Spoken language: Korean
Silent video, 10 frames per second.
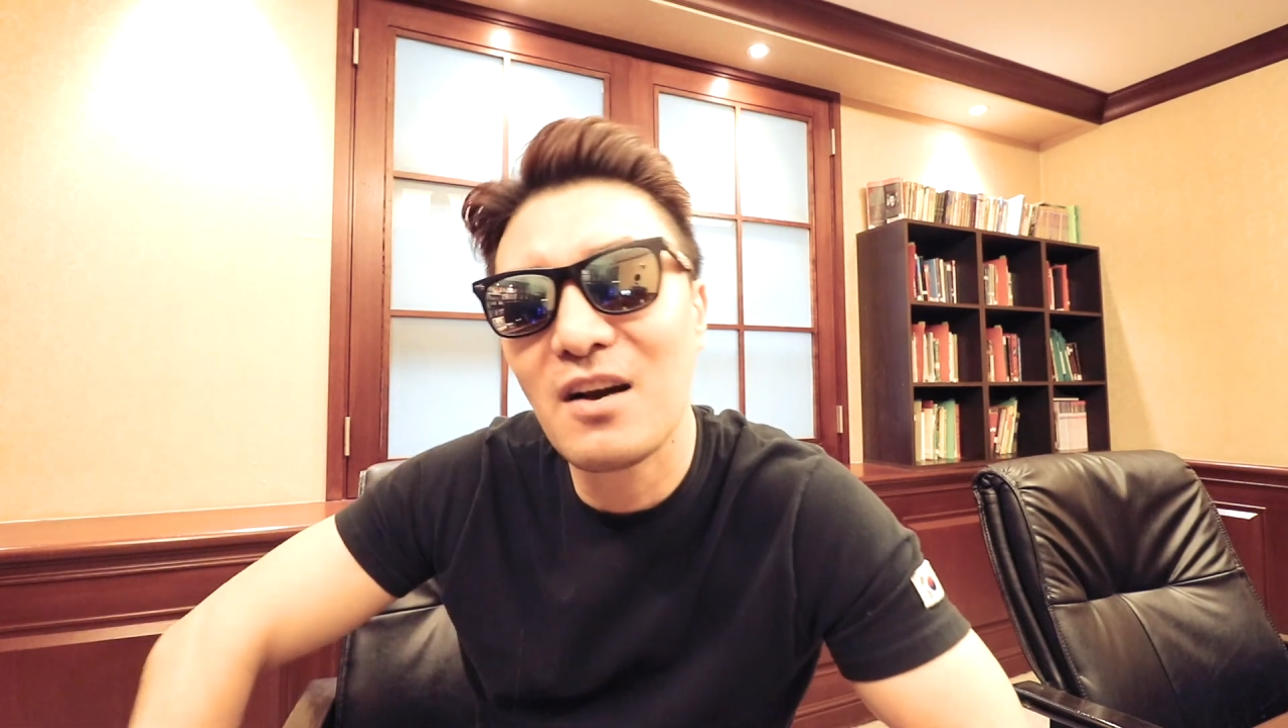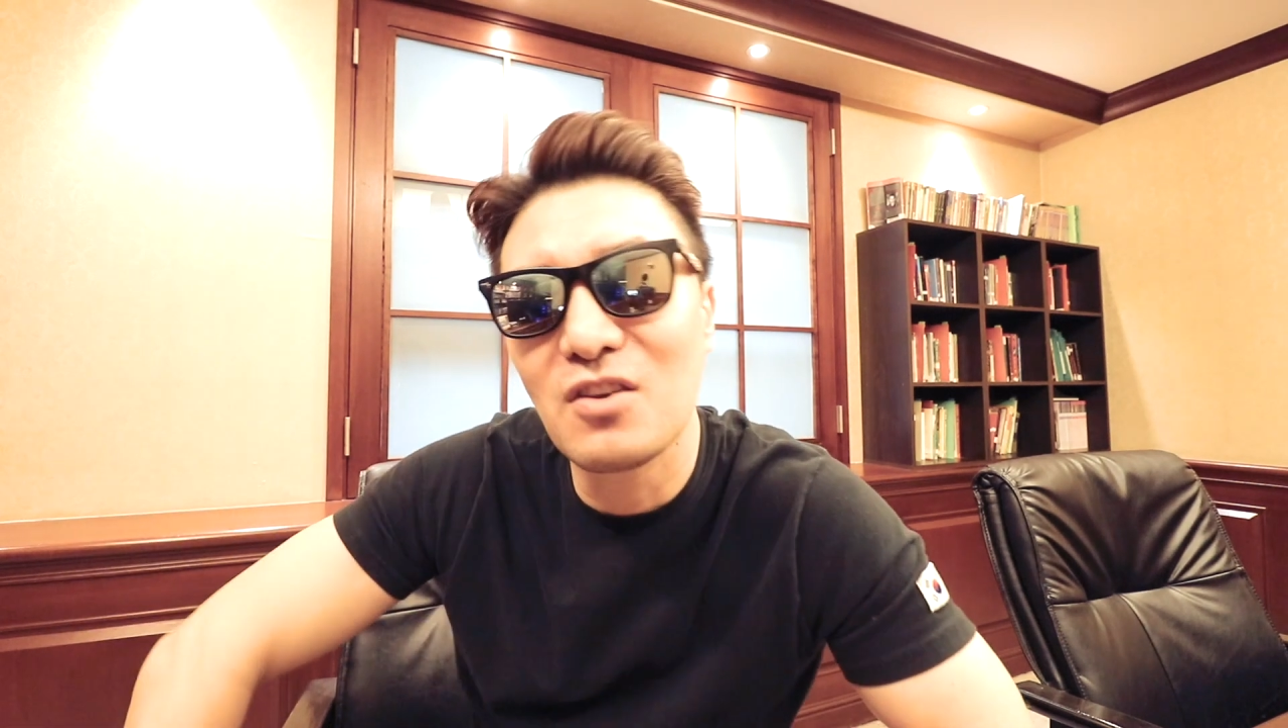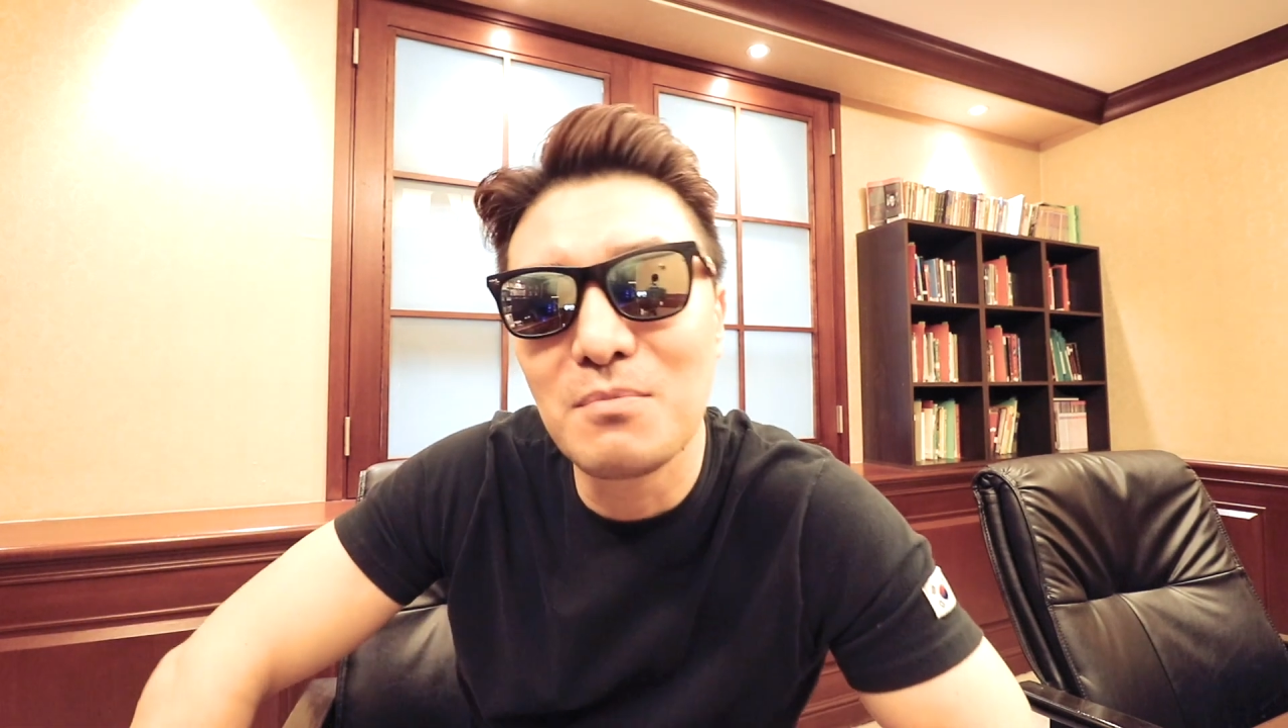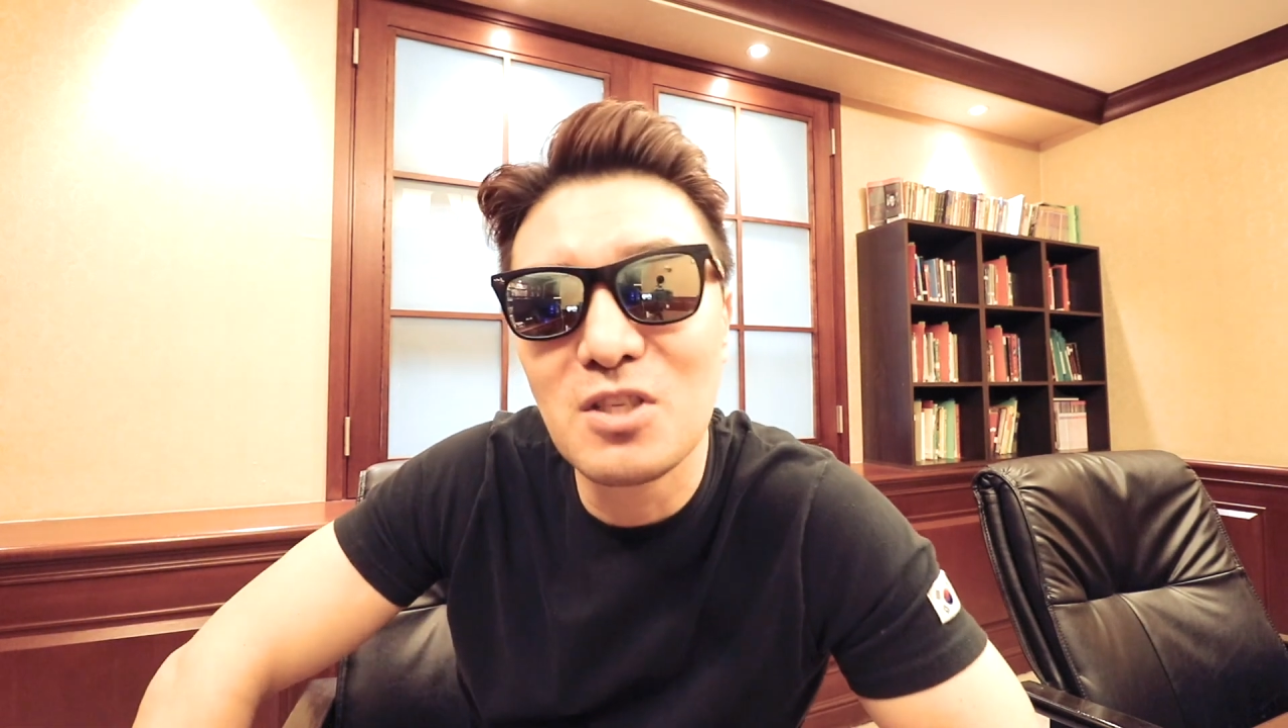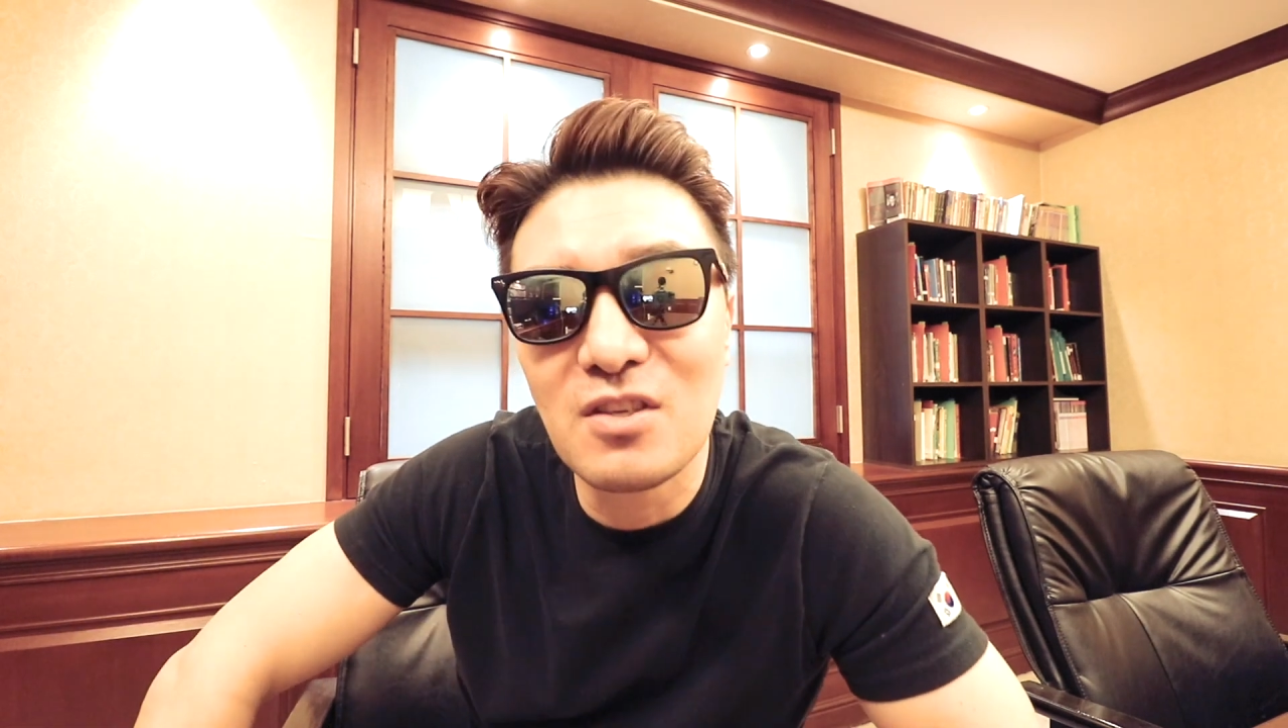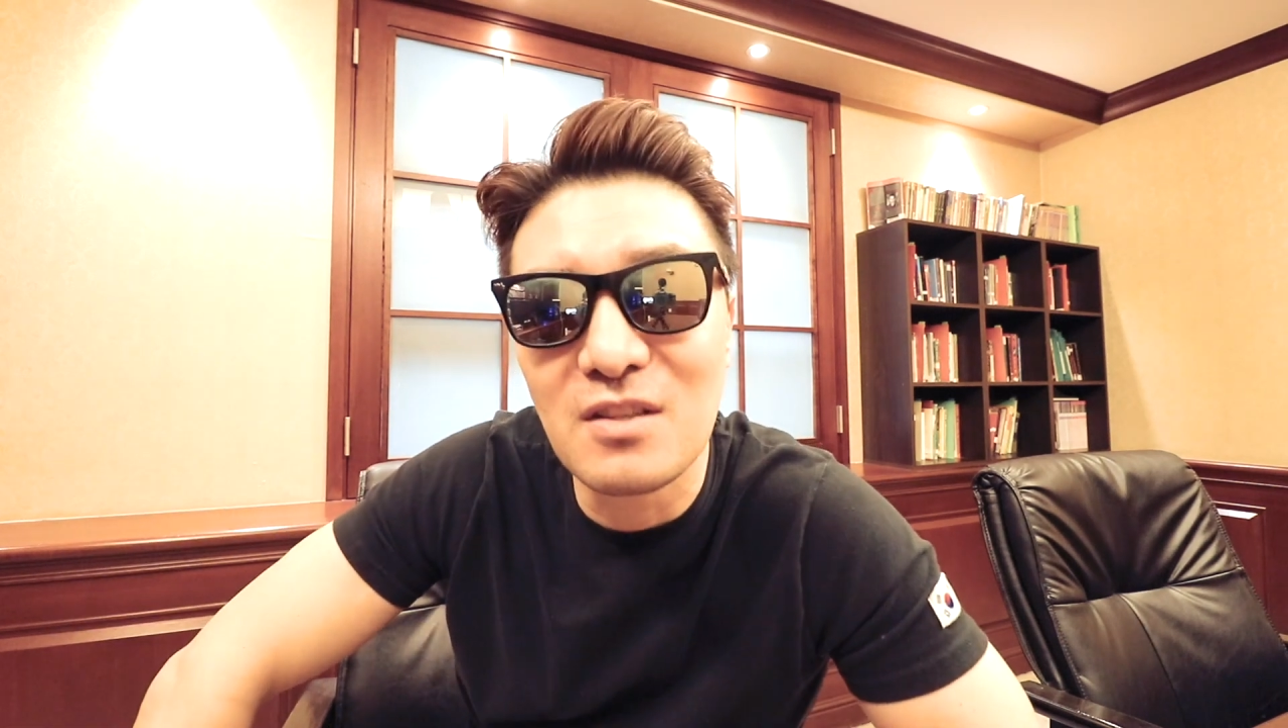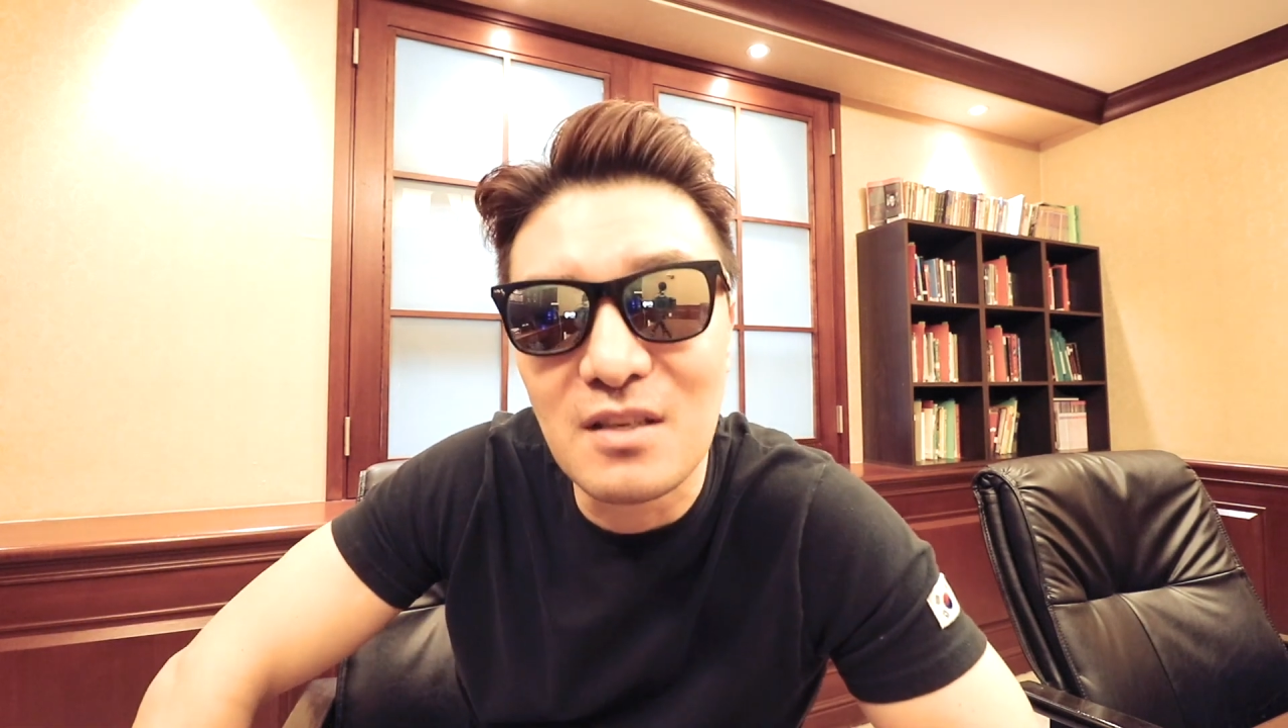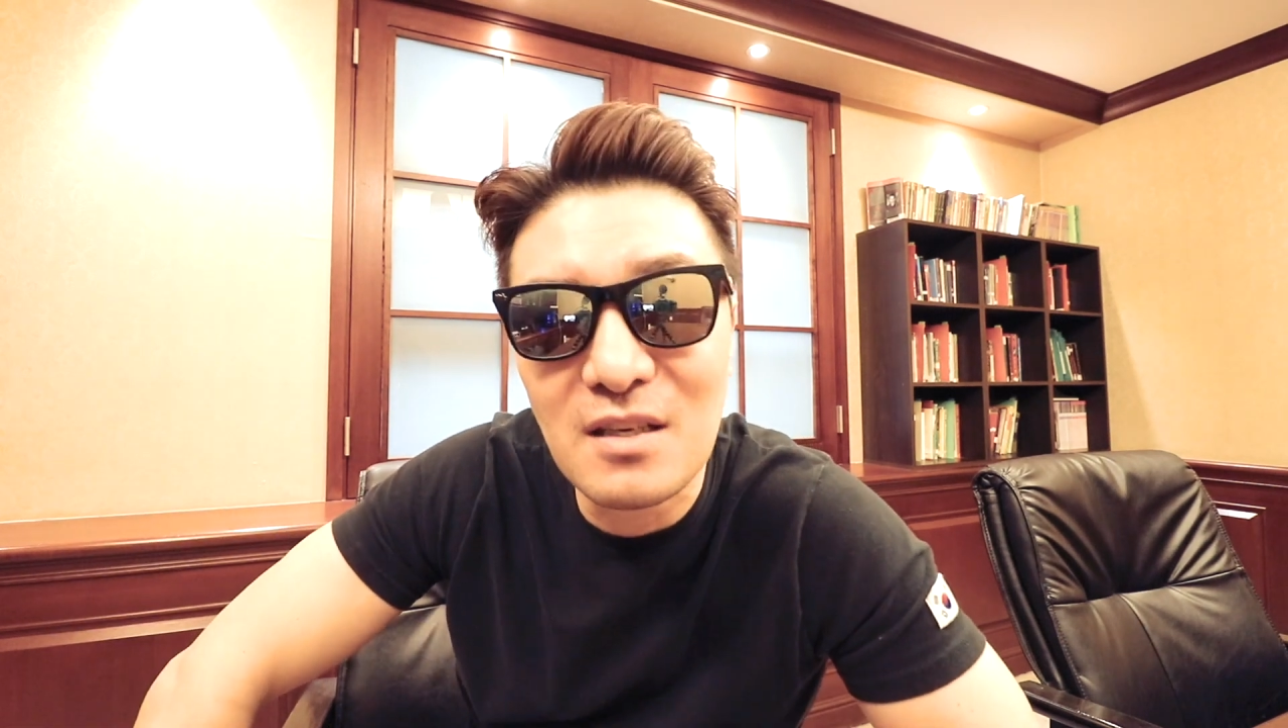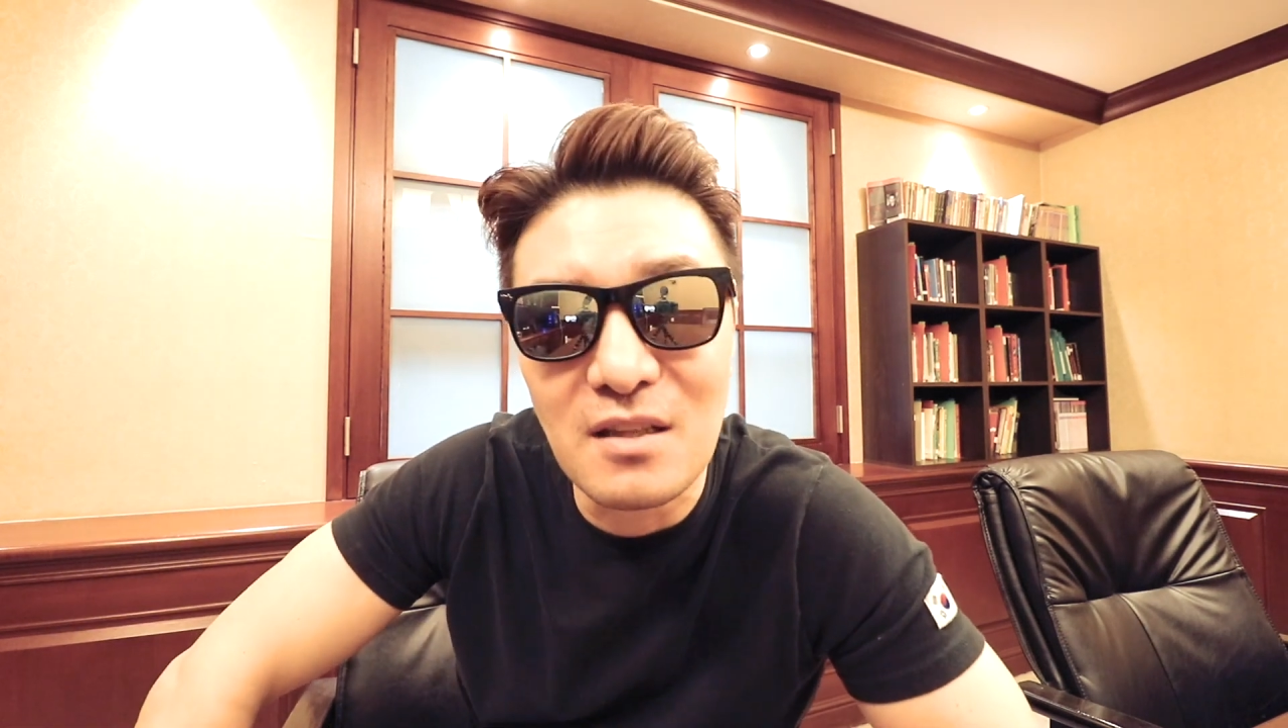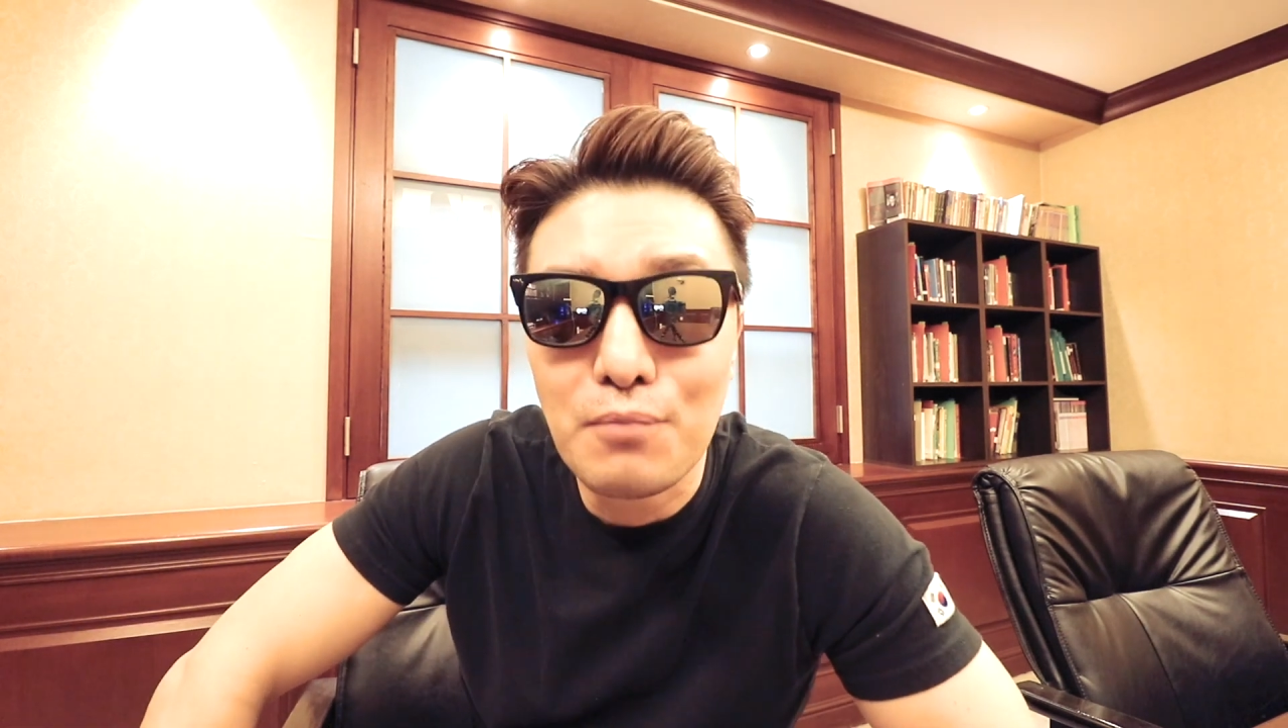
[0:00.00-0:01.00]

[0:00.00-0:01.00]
어드미션들은